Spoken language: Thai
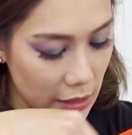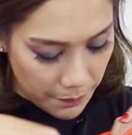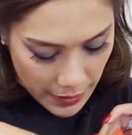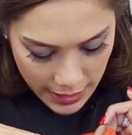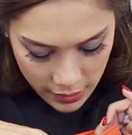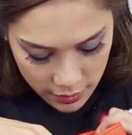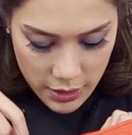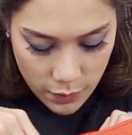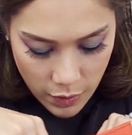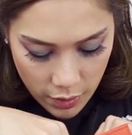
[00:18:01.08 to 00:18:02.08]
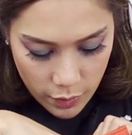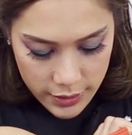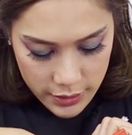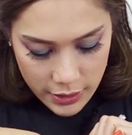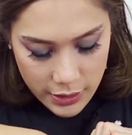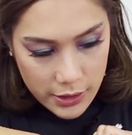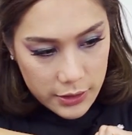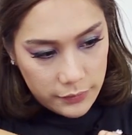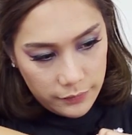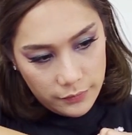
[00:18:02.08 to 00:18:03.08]
สีปาก คิดว่าควรจะ
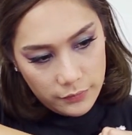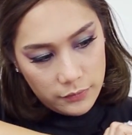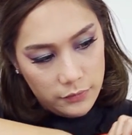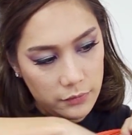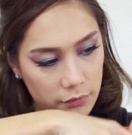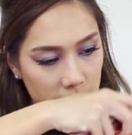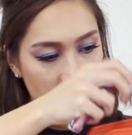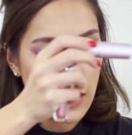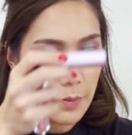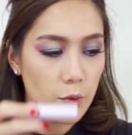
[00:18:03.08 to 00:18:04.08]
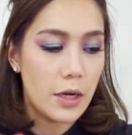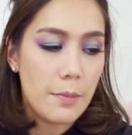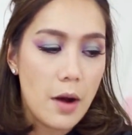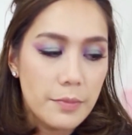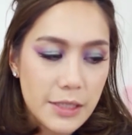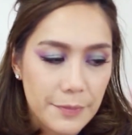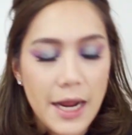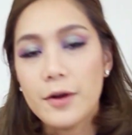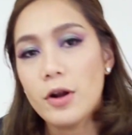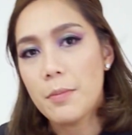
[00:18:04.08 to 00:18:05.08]
ละมุนละม่อมจับ
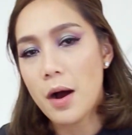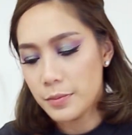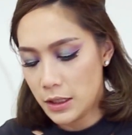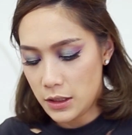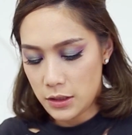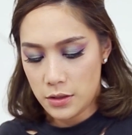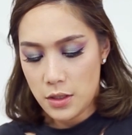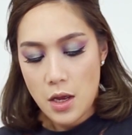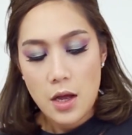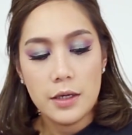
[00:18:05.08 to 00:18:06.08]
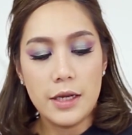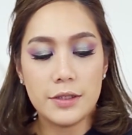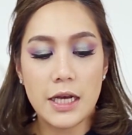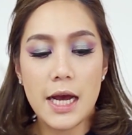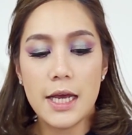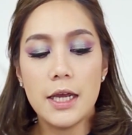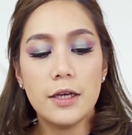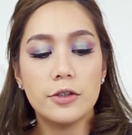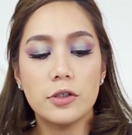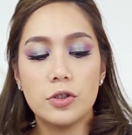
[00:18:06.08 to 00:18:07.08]
ได้โดยละม่อมนิดนึง เดี๋ยวใช้
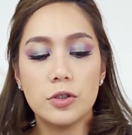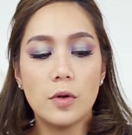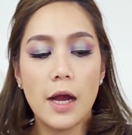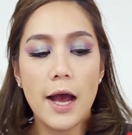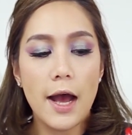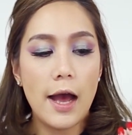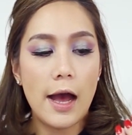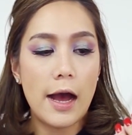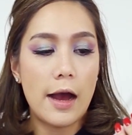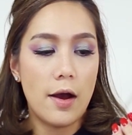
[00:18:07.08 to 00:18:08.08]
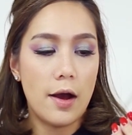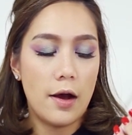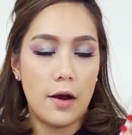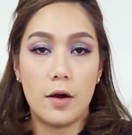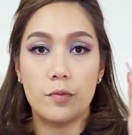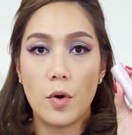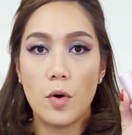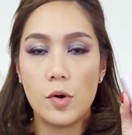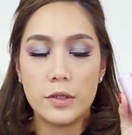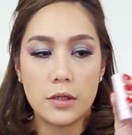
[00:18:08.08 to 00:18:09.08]
ชูการ์โร
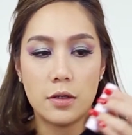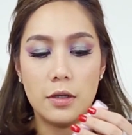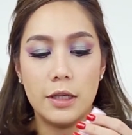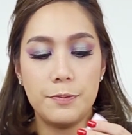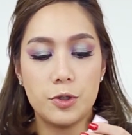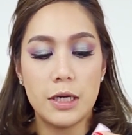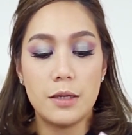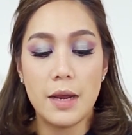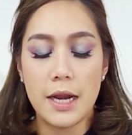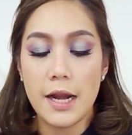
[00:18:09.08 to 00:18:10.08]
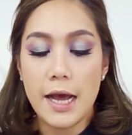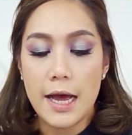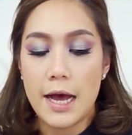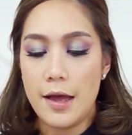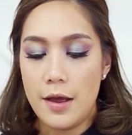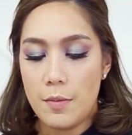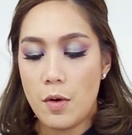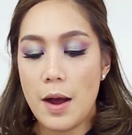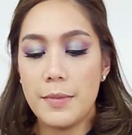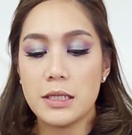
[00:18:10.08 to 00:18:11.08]
สลิปทรีทเมนต์นะคะ เพ
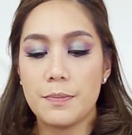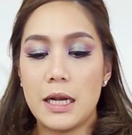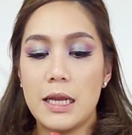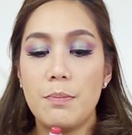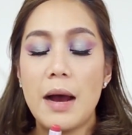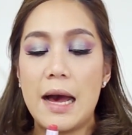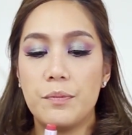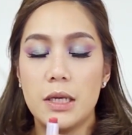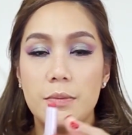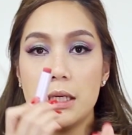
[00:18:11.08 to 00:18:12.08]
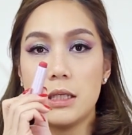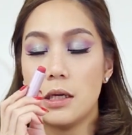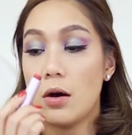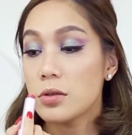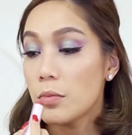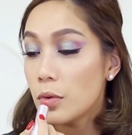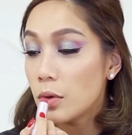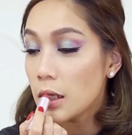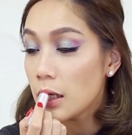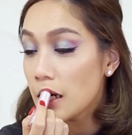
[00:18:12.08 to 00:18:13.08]
ราะว่ามันจะเป็นลิปบาล์มที่มีสีออกชมพู
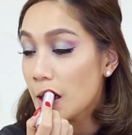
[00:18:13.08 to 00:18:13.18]
นิดนึ